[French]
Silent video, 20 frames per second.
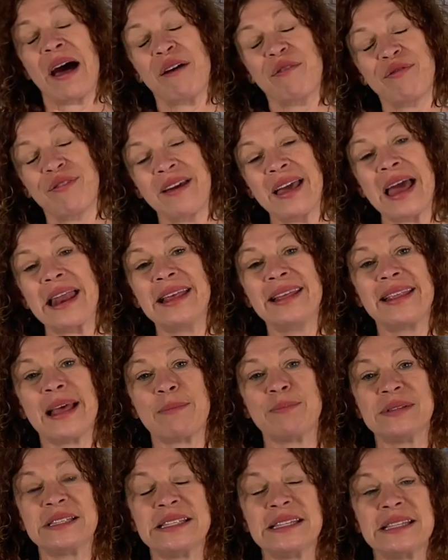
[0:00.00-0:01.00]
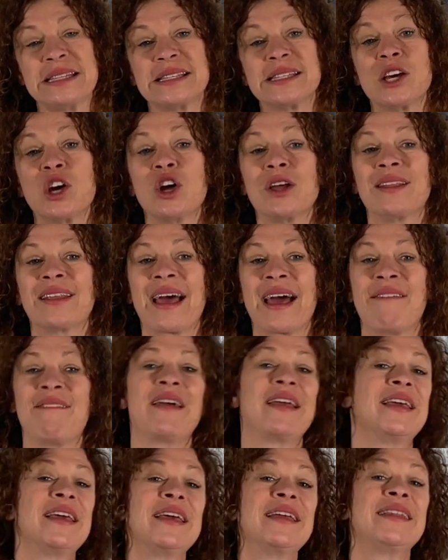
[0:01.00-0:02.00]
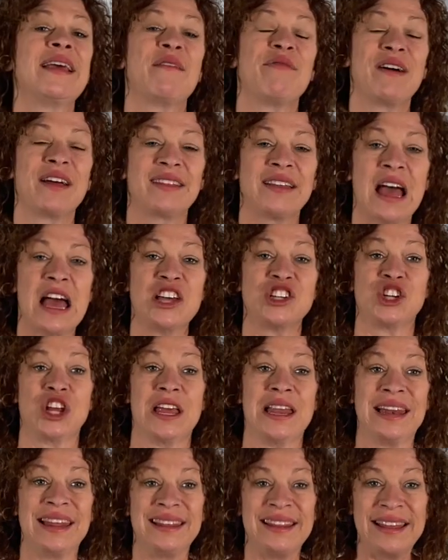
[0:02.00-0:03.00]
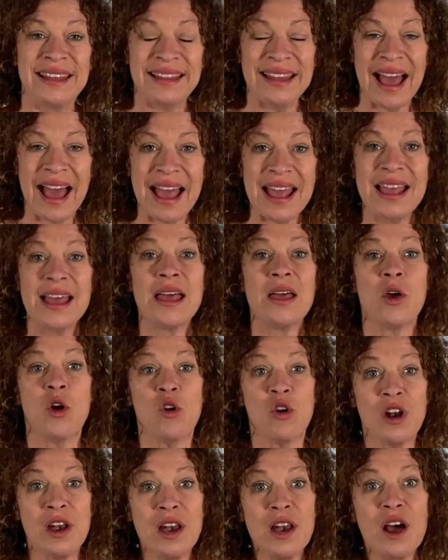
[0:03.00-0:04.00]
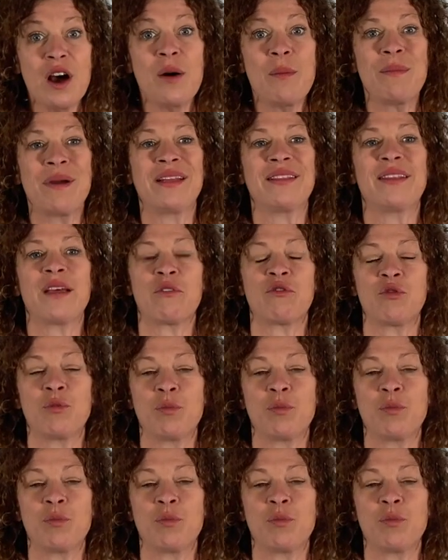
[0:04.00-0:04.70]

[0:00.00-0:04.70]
Enfin, à l'étape 6, travailler davantage les détails. Là, maintenant, vous